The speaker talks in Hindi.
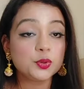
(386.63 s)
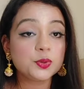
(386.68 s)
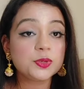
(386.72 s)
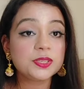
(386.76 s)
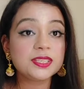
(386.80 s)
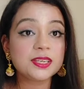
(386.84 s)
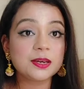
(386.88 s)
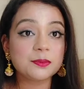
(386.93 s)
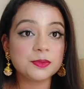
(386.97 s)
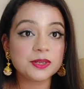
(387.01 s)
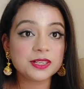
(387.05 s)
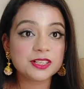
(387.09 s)
तो
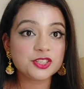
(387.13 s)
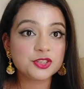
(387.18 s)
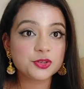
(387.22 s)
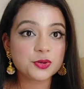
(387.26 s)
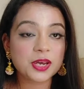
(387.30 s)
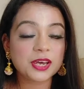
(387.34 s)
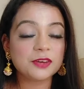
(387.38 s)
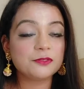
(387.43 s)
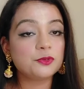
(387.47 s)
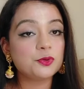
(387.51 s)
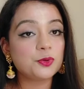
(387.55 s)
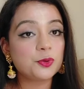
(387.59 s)
समर जो
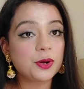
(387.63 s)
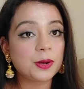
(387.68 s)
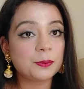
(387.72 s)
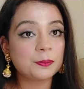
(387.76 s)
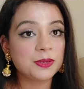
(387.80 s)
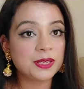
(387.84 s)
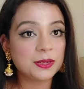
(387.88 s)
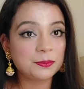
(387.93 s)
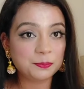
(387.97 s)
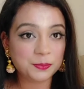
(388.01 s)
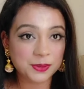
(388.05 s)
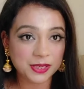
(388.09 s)
है वो
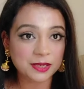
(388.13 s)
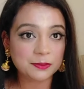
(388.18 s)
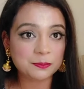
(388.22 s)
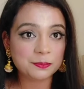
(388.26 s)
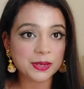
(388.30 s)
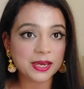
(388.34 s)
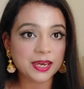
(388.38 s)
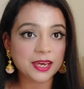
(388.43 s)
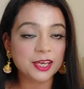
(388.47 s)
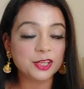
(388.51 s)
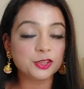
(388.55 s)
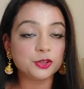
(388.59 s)
अपने पीक
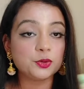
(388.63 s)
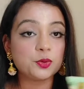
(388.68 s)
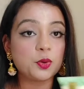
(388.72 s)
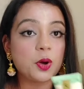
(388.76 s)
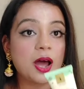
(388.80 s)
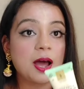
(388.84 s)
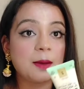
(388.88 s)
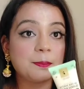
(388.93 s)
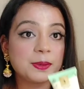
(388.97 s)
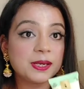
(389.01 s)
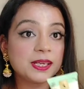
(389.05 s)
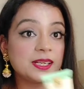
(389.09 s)
पे है तो
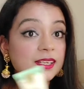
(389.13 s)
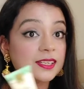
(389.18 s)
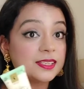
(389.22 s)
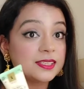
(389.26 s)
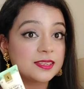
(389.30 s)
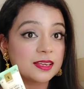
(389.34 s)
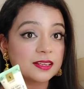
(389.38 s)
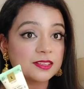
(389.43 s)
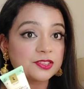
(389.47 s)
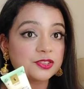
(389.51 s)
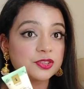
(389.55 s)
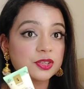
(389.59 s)
आपके लिए
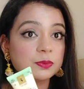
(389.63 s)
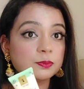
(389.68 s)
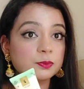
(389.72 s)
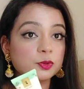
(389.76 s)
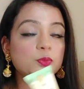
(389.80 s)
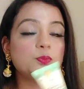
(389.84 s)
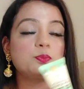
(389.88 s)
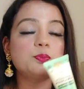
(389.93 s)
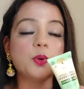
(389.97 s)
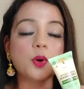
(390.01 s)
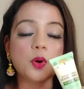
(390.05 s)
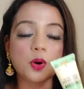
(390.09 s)
सनस्क्रीन
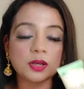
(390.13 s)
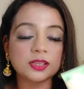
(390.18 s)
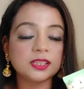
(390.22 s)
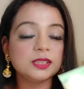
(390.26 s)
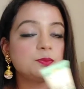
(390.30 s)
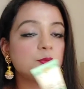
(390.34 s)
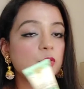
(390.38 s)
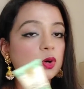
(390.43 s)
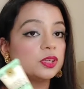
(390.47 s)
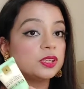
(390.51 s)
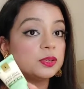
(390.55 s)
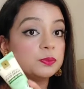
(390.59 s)
तो बहुत
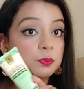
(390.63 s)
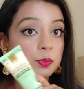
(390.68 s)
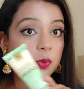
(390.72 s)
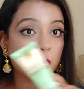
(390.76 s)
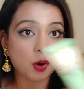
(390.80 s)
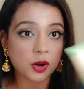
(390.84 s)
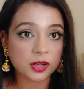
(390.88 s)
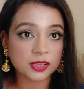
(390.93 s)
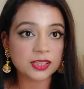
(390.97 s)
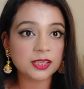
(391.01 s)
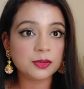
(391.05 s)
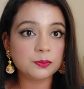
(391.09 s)
ही बहुत ही
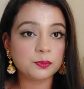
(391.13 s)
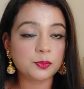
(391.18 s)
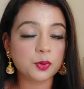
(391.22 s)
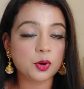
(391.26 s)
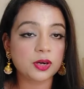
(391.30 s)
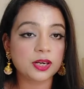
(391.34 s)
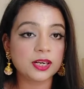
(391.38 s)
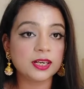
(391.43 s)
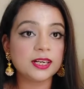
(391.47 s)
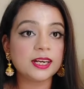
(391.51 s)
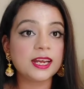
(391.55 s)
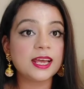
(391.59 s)
बहुत ही
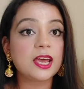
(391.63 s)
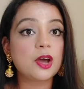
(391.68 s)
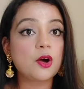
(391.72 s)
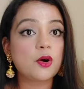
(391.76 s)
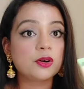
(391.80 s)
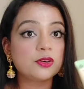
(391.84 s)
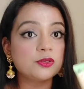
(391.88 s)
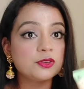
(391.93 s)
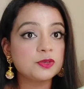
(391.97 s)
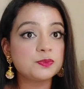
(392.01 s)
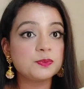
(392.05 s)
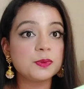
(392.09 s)
इंपॉर्टेंट है
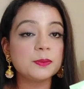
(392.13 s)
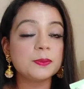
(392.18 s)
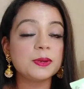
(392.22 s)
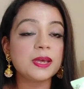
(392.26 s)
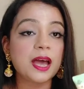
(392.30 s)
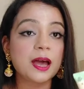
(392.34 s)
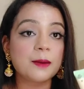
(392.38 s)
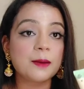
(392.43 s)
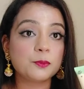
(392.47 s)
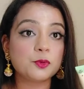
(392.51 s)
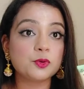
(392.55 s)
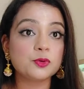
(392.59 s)
और उस पर
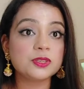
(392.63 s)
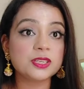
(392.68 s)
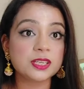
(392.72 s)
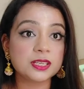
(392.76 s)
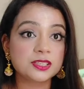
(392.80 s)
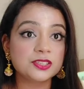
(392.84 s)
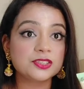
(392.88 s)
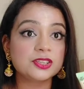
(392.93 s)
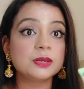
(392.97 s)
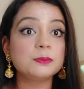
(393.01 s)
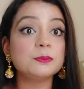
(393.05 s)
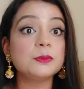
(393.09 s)
भी आपको
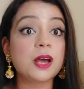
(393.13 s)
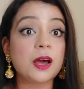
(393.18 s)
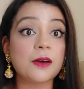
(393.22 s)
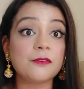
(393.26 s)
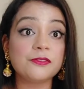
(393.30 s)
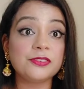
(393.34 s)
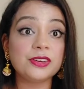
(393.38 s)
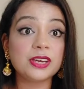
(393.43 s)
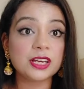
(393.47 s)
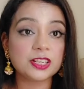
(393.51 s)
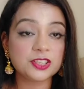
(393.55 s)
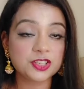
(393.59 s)
सनस्क्रीन
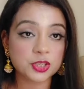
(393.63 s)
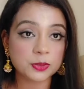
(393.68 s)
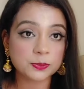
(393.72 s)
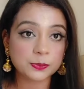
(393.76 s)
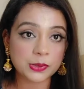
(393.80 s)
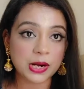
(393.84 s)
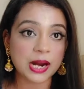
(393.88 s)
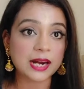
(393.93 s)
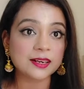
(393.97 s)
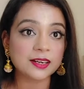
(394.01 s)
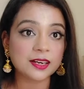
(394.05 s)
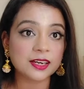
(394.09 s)
काफ़ी अच्छे
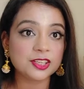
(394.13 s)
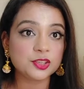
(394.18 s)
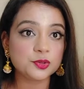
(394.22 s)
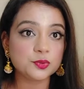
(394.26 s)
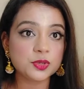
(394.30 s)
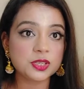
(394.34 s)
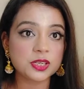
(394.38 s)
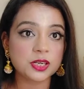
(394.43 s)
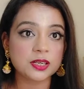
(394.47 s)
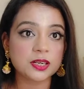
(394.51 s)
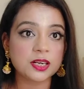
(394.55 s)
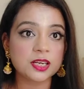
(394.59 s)
ब्रांड का
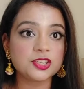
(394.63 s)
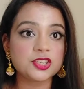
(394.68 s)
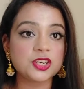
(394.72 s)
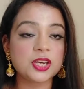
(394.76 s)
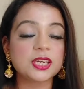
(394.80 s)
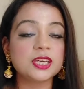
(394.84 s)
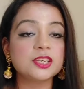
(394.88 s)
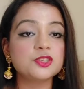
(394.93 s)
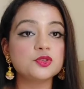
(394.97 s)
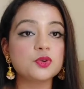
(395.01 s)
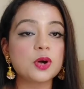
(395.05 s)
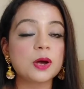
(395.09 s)
यूज़ करना
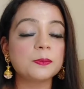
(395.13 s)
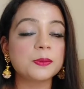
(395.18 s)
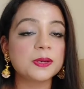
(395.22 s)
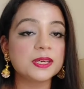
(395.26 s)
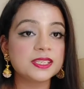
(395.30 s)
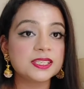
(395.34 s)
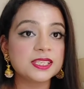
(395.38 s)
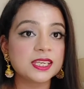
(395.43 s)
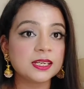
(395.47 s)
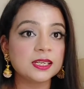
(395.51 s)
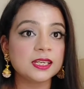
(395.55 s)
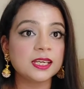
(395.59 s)
चाहिए जो
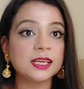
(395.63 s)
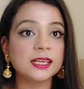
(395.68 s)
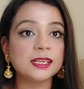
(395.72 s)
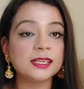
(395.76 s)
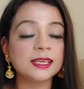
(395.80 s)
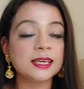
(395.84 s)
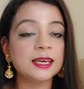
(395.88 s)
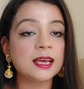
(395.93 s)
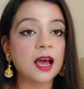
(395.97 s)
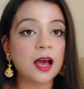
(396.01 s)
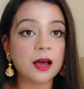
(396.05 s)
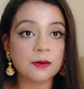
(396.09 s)
आपके स्किन के
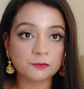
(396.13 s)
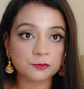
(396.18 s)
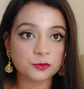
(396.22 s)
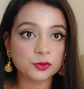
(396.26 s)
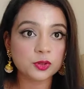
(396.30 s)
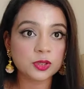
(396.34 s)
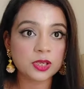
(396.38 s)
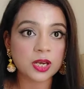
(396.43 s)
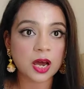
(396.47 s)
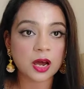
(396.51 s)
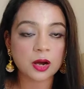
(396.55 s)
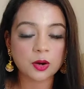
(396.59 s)
लिए
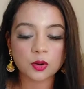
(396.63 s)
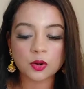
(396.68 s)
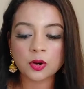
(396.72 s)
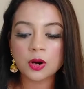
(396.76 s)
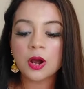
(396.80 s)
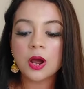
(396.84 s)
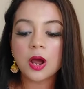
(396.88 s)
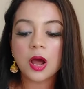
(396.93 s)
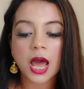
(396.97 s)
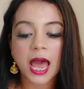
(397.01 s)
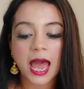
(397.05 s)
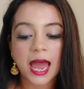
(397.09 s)
हार्मफुल ना
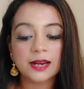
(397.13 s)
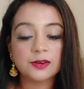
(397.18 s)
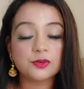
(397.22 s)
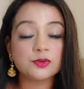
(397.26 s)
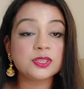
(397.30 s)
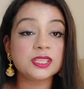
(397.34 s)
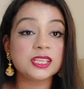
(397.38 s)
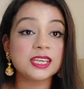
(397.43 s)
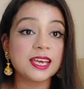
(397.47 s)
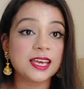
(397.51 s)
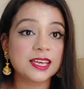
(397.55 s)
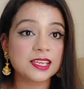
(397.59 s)
हो एंड
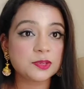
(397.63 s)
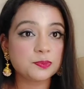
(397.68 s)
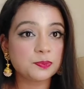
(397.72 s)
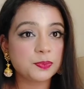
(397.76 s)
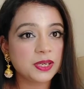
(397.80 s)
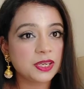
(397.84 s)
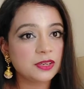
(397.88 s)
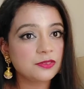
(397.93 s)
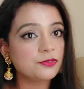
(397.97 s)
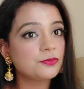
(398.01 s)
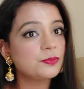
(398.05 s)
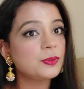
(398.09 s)
उसकी एस
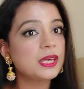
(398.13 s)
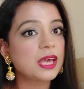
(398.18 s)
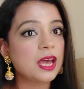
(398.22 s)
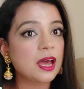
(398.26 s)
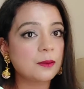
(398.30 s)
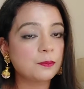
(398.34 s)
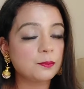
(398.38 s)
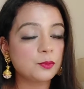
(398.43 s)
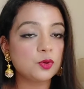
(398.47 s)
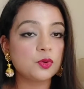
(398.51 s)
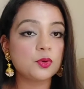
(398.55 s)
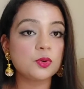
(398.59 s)
भी
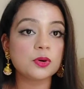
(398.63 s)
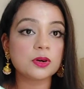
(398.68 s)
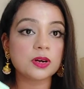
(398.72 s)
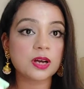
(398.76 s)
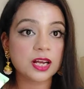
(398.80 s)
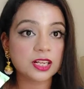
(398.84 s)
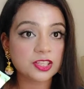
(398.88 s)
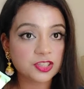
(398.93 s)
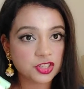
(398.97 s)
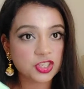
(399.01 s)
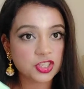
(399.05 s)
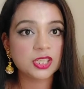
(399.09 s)
आपको
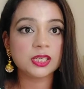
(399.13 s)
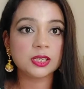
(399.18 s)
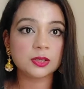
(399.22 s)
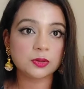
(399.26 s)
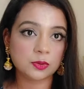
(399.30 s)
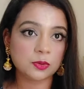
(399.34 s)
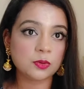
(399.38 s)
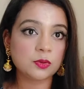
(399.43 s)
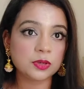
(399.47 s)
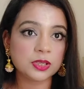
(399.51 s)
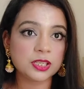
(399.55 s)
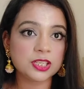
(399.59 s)
अच्छी
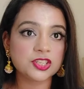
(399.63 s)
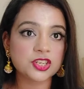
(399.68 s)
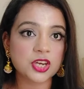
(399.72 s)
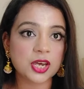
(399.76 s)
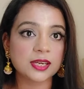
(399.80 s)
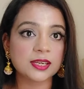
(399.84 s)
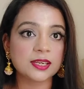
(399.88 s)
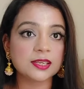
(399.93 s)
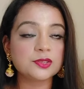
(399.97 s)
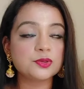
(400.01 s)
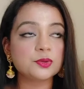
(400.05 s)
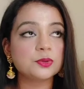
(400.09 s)
होनी
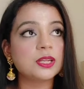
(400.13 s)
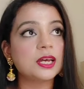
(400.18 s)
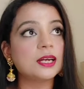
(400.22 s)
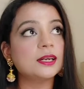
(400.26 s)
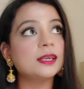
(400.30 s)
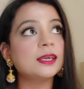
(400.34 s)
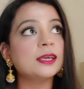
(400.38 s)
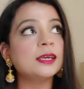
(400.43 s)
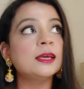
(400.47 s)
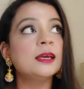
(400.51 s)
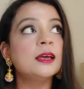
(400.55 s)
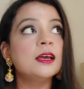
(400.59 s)
चाहिए सो so
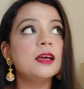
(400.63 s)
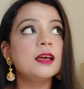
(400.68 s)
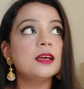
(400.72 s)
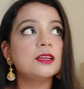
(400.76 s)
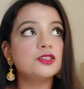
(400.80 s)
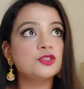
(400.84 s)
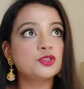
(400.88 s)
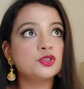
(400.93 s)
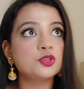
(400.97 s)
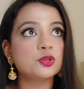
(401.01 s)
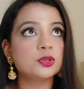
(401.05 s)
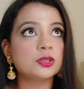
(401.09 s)
दैट कि
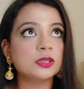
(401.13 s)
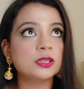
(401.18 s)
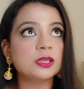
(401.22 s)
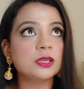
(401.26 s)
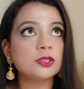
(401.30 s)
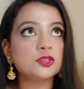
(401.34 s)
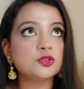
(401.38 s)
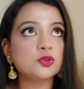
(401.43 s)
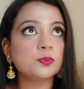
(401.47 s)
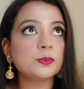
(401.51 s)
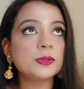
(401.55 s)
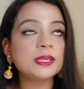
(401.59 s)

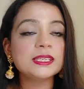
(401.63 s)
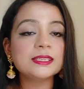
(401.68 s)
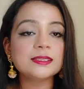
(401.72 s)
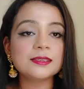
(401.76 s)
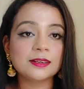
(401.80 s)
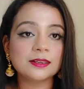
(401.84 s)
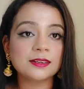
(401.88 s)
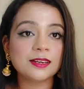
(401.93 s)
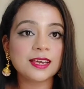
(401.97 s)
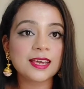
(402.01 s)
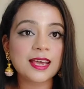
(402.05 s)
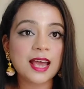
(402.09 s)
जितने जो भी
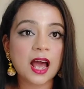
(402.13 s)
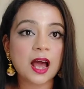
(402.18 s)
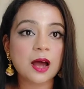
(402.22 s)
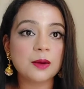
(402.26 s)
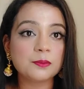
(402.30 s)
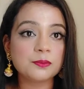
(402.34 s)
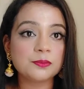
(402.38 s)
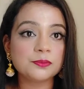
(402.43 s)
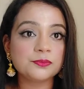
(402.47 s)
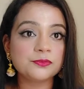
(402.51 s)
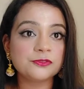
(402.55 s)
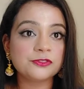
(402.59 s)
सन के
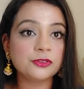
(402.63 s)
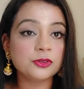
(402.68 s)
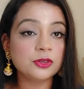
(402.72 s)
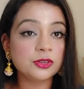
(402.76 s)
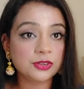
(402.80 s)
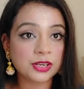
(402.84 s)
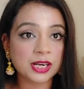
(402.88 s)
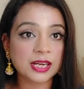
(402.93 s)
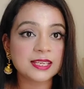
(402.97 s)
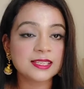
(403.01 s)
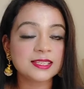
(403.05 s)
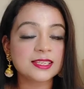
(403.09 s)

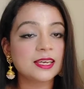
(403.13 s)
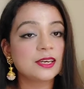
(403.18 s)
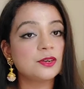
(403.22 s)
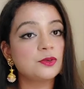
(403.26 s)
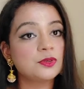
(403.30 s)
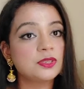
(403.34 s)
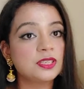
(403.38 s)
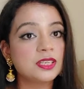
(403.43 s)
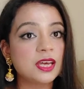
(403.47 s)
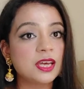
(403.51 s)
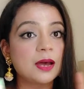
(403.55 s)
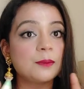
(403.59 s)
हार्मफुल रेज है
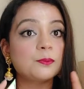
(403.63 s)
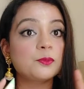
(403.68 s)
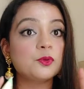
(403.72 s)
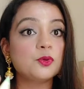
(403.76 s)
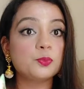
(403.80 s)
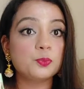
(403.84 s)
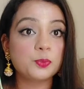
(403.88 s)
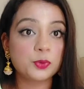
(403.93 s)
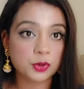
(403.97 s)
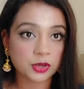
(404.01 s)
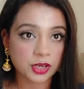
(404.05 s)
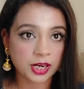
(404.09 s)
उससे
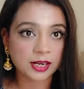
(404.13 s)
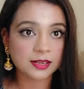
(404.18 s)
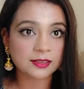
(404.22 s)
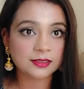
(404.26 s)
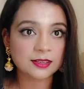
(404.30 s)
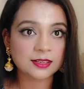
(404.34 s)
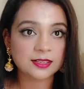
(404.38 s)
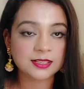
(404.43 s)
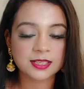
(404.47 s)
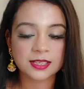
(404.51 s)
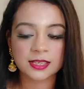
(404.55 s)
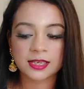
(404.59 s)
आपको
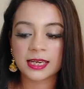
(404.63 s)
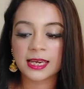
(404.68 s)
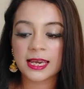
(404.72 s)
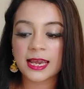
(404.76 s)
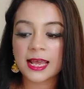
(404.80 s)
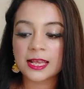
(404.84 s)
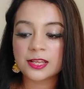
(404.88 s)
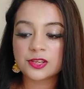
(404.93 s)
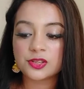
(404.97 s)
प्रोटेक्ट कर सके